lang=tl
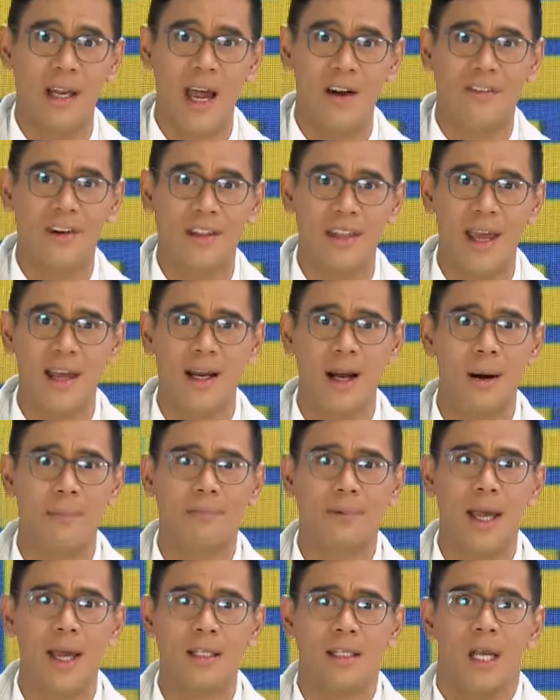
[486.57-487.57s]
Everything
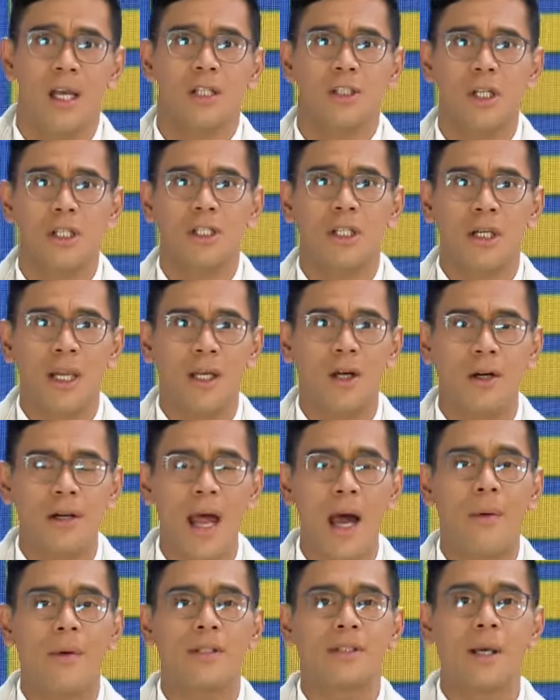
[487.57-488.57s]
updates, just click on
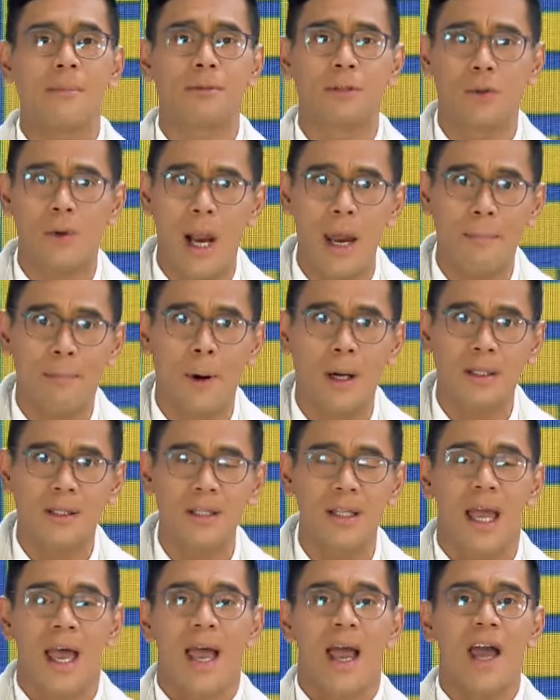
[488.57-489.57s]
our subscribe button
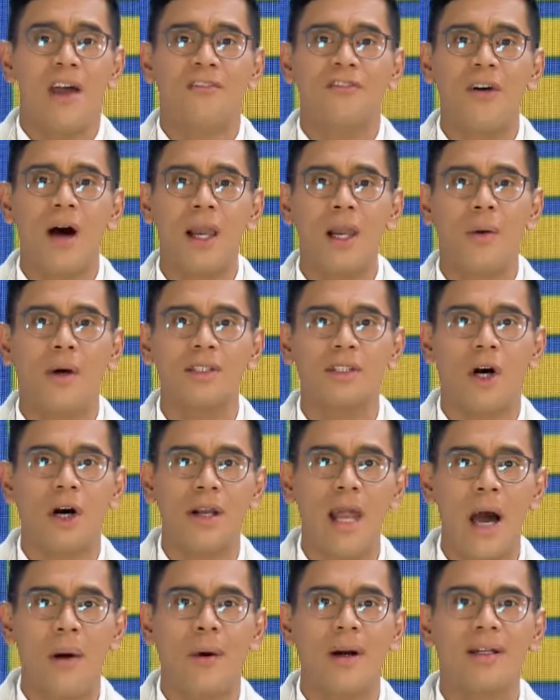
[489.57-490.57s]
and follow us on
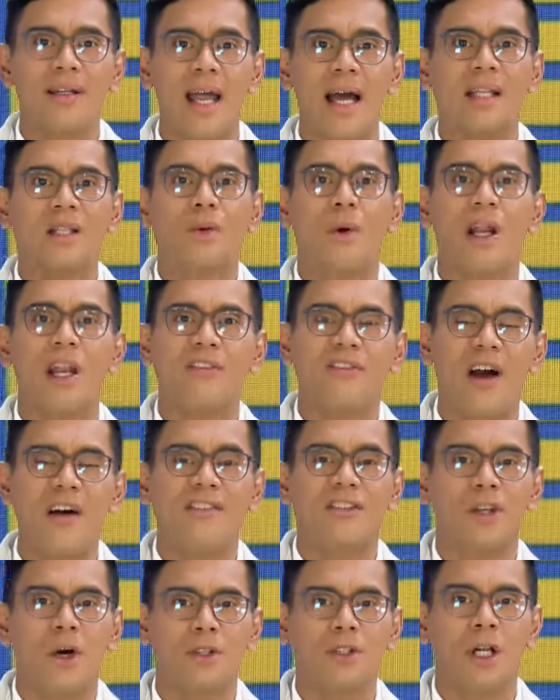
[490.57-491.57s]
our Net25
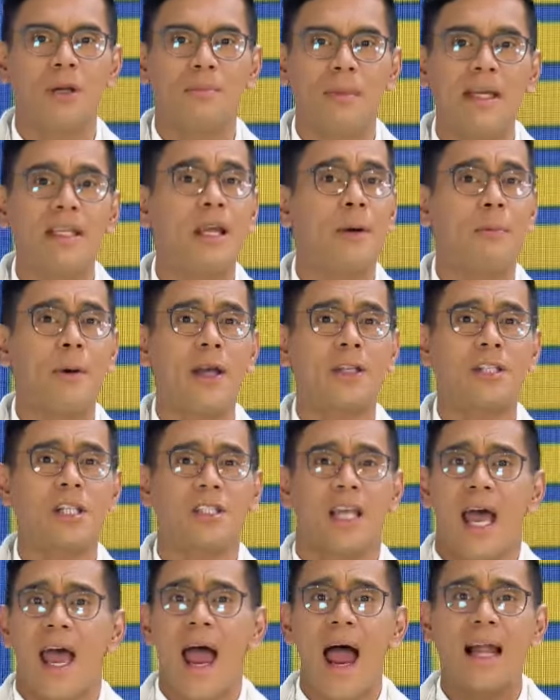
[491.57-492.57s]
social media pages
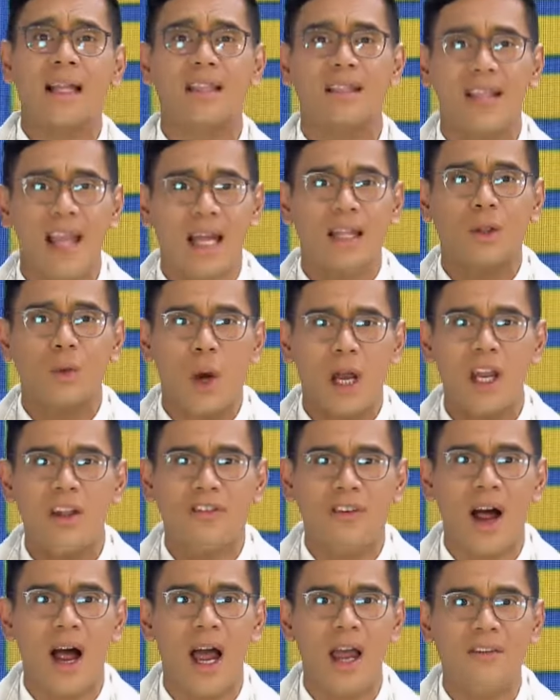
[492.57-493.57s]
at
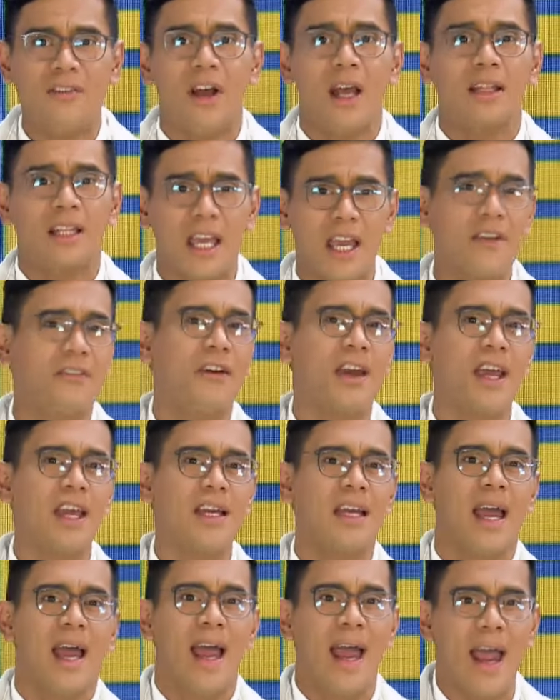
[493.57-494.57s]
Net25 TV
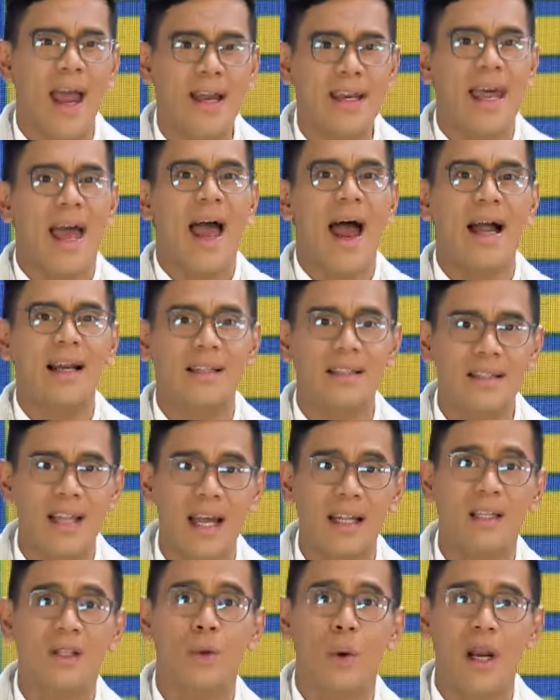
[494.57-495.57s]
and at
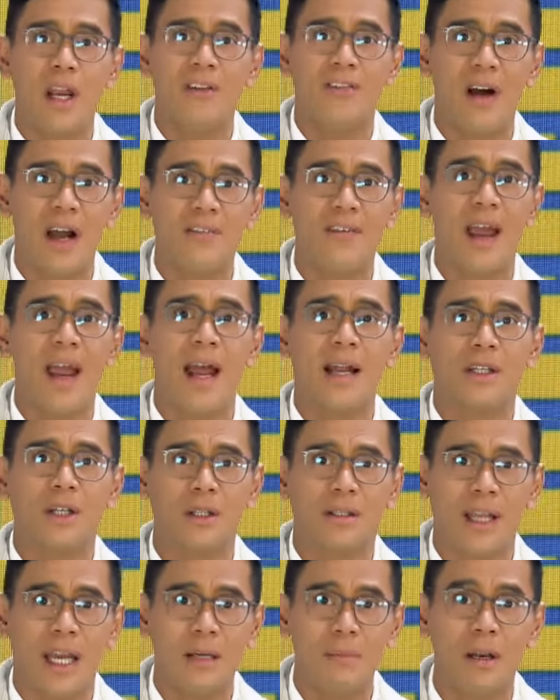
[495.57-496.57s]
Net25
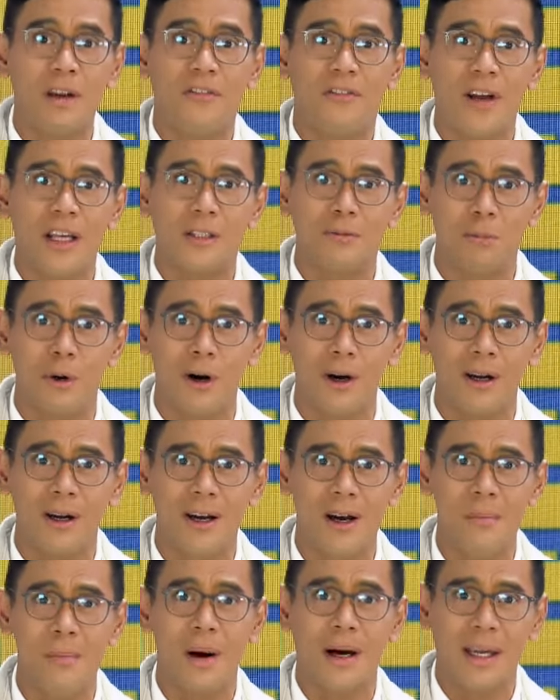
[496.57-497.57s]
Entertainment Facebook.
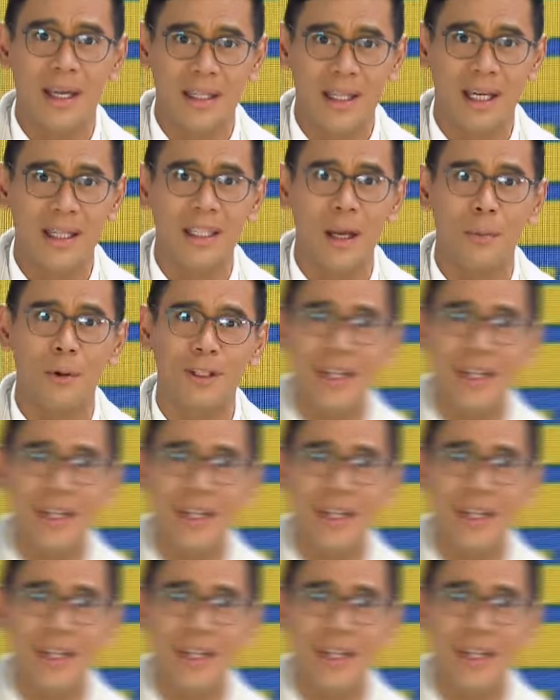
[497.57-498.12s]
Magkita-kita po